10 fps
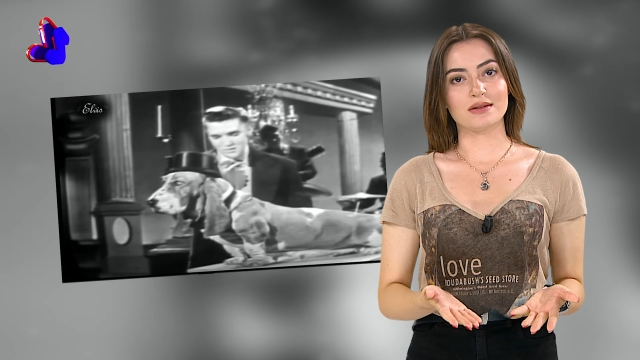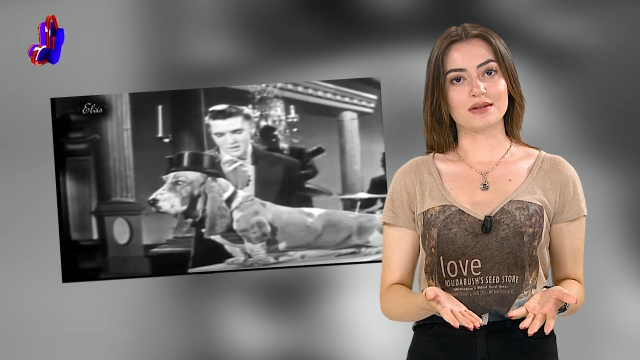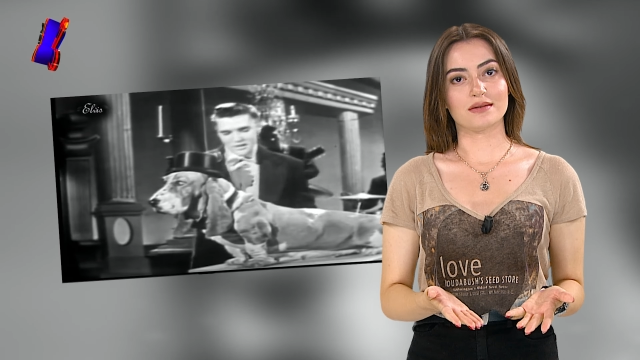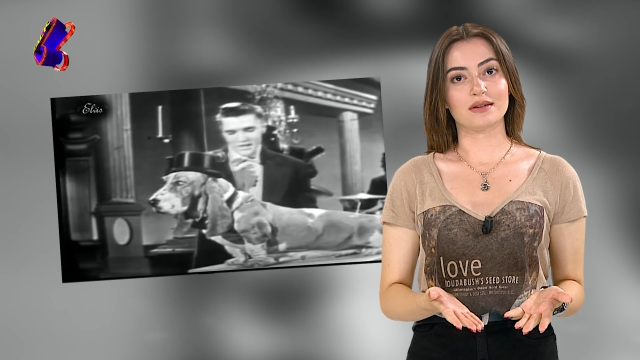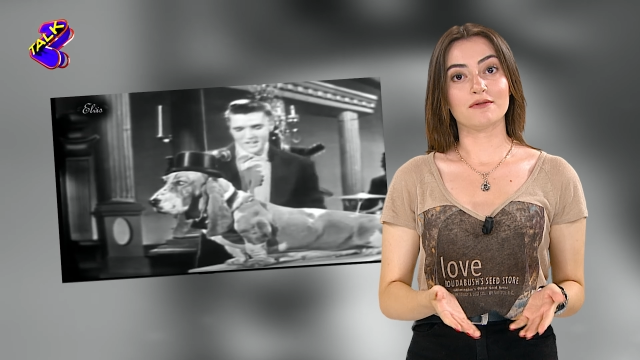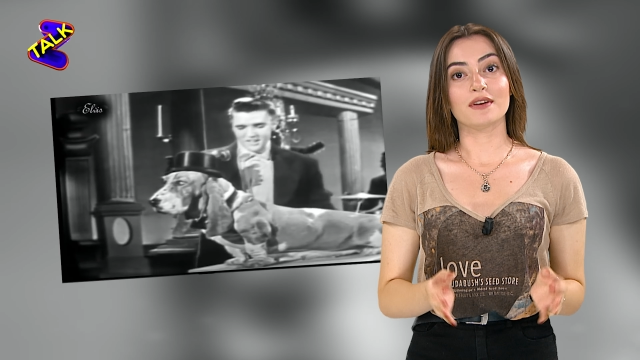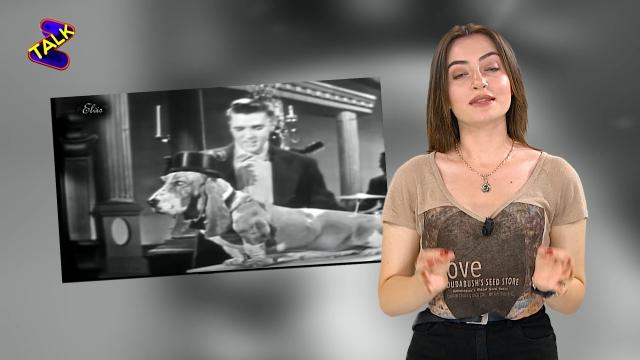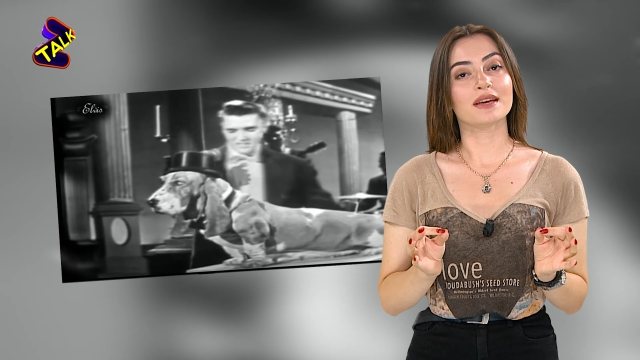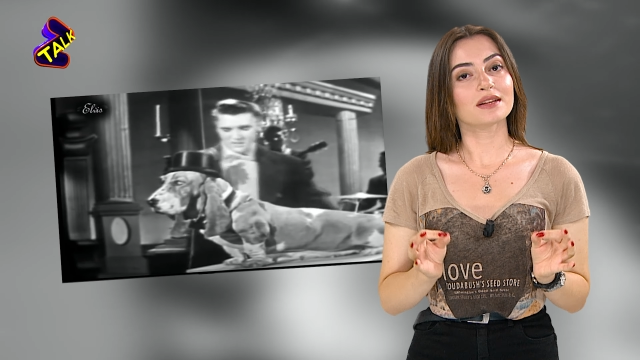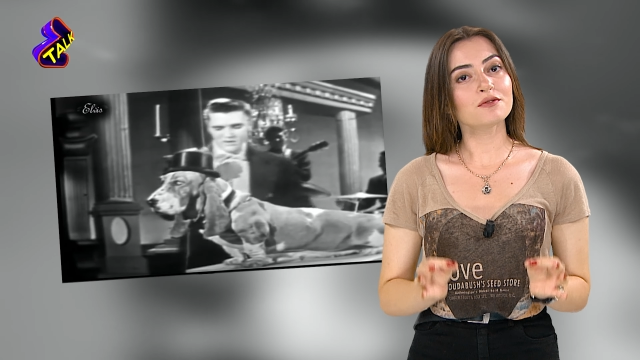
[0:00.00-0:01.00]
getirdi ve
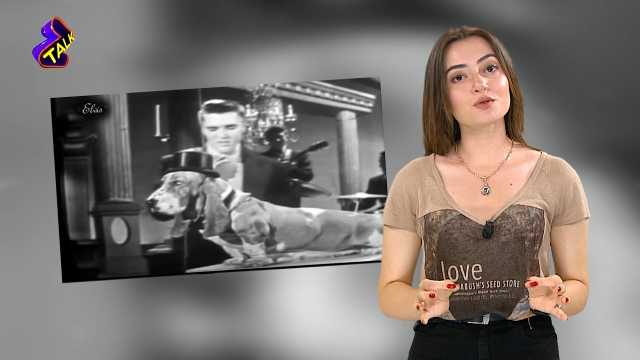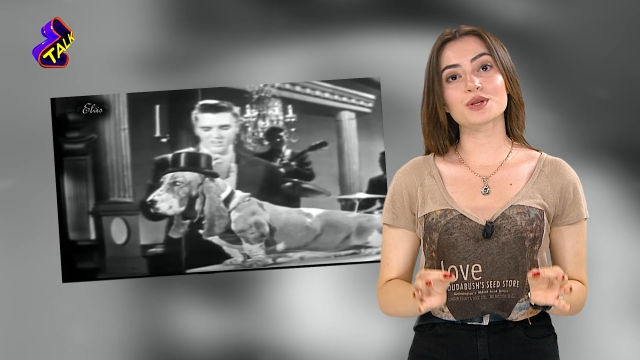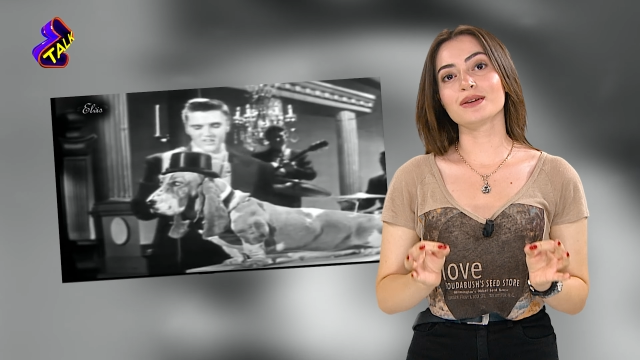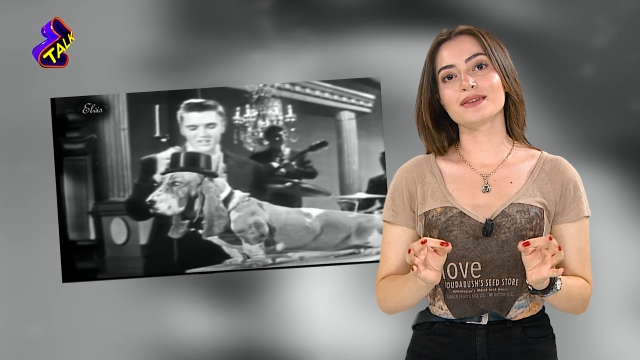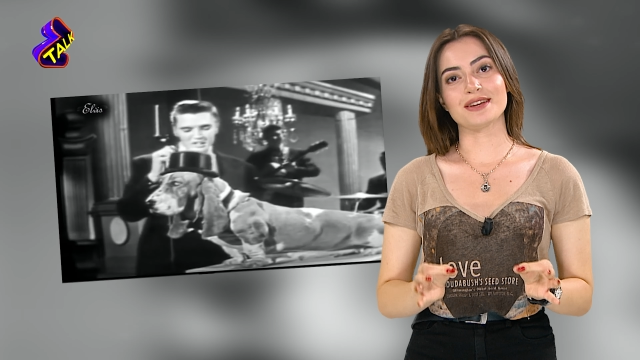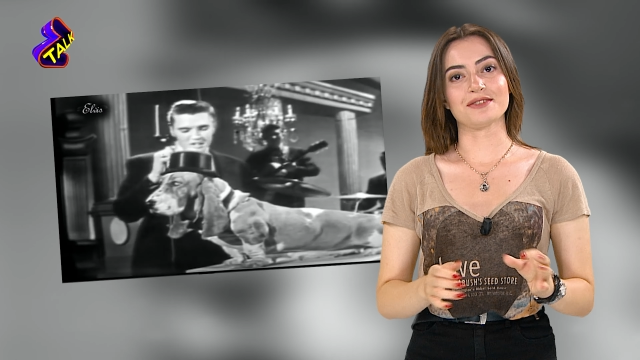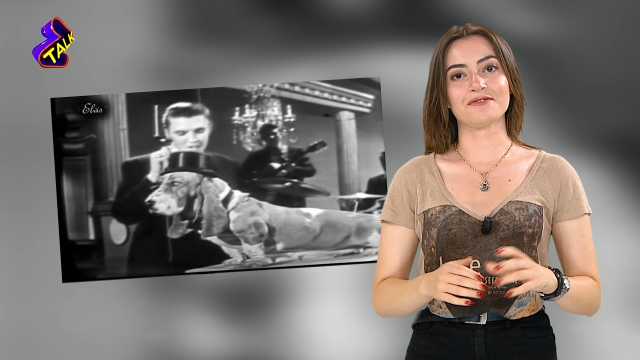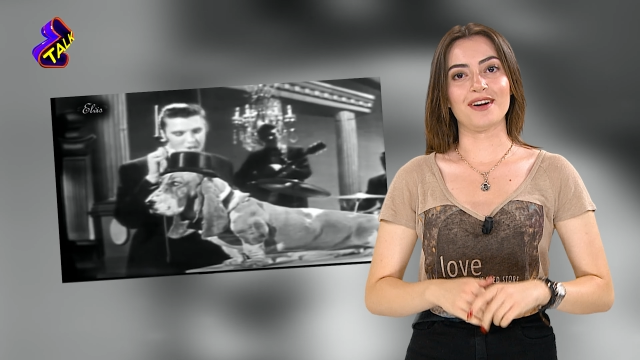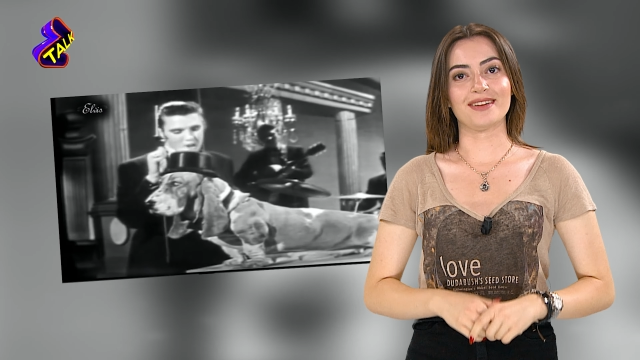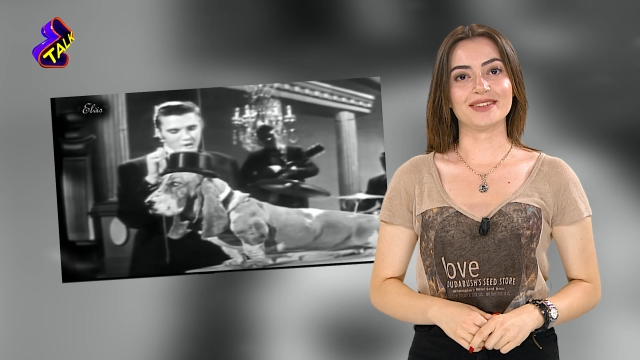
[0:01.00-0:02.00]
teklif üzerine
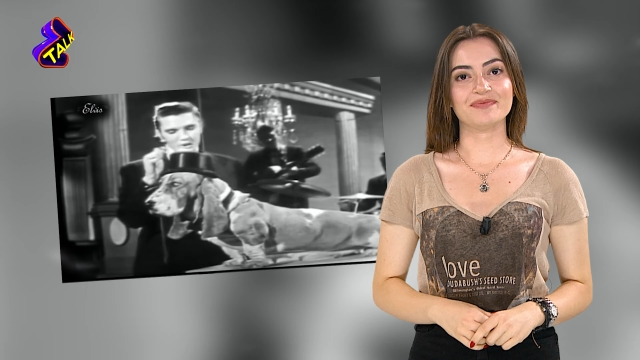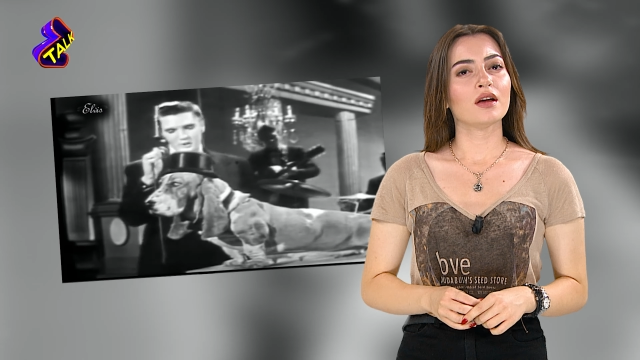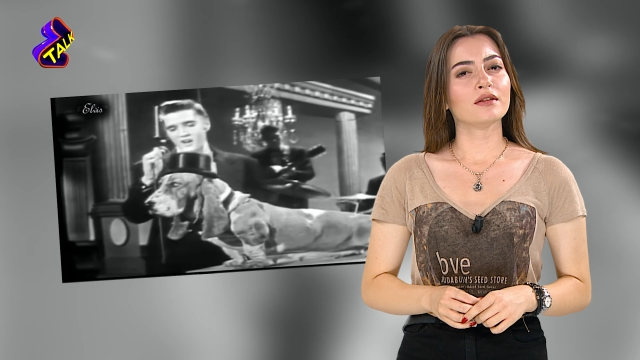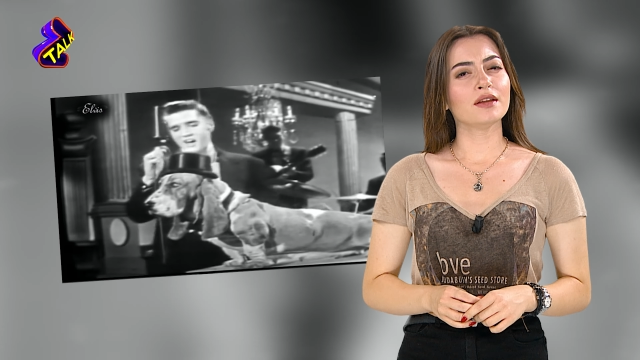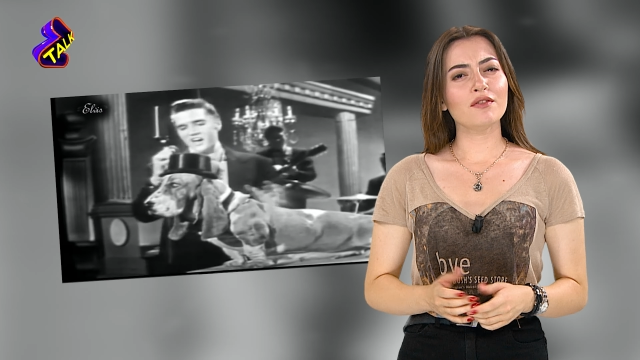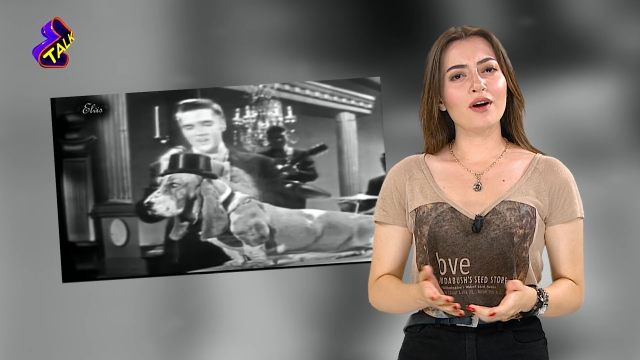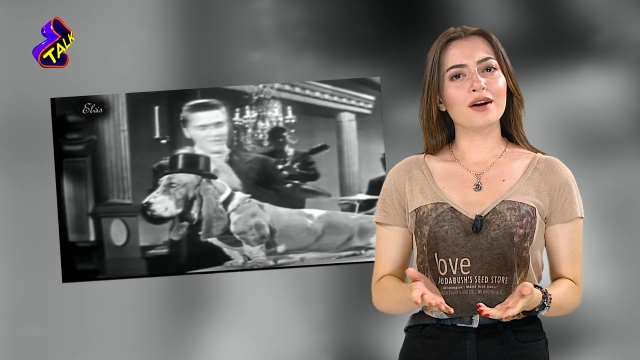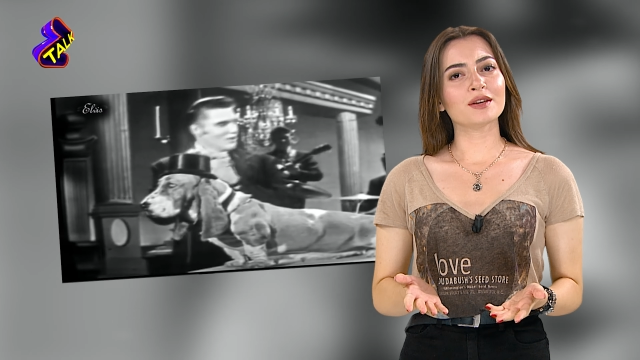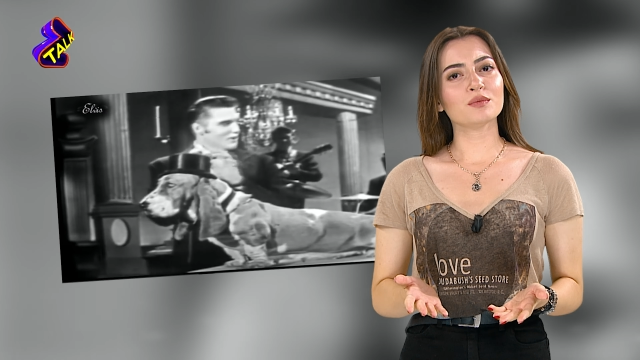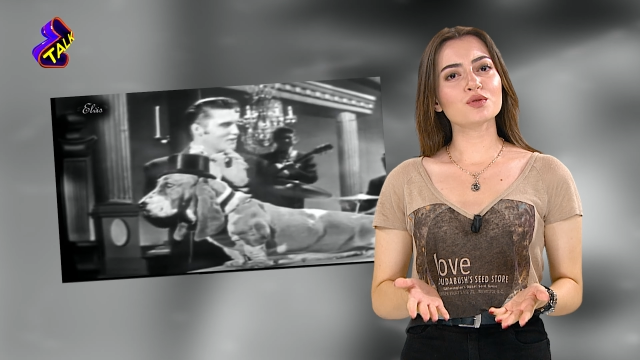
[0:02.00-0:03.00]
teklif aldı. Ne var
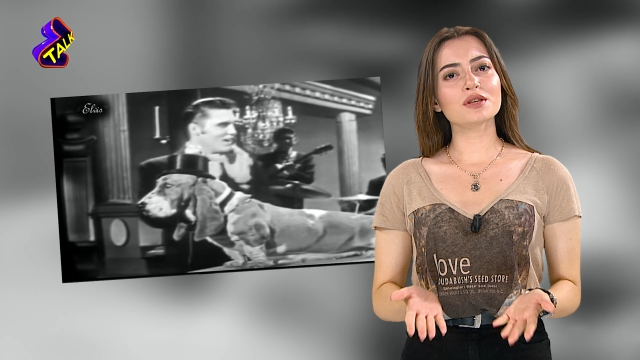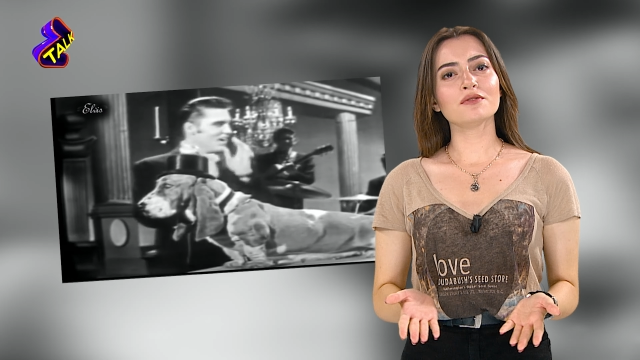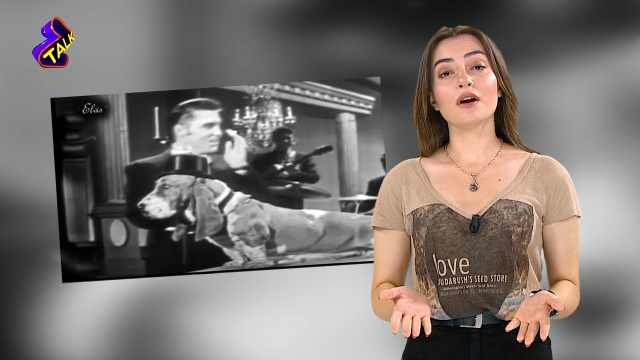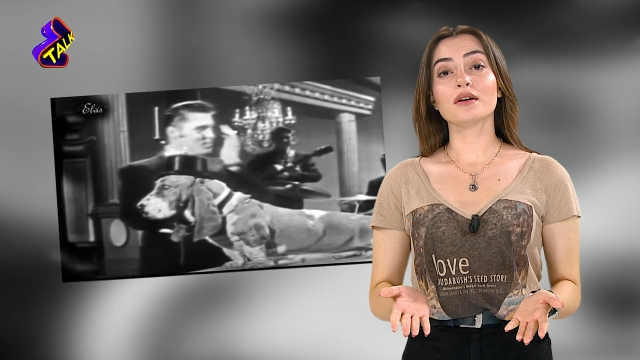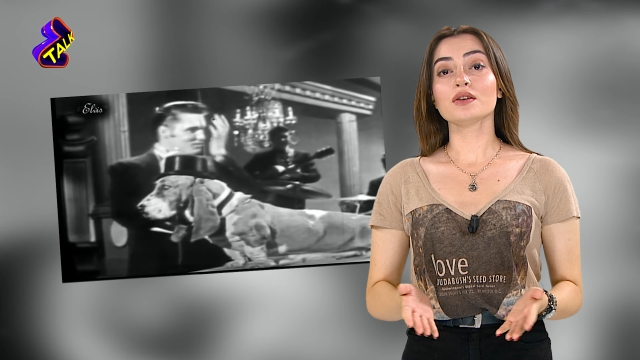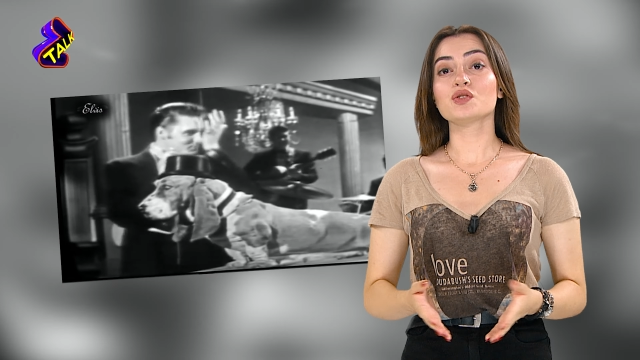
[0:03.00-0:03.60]
ki bu seferde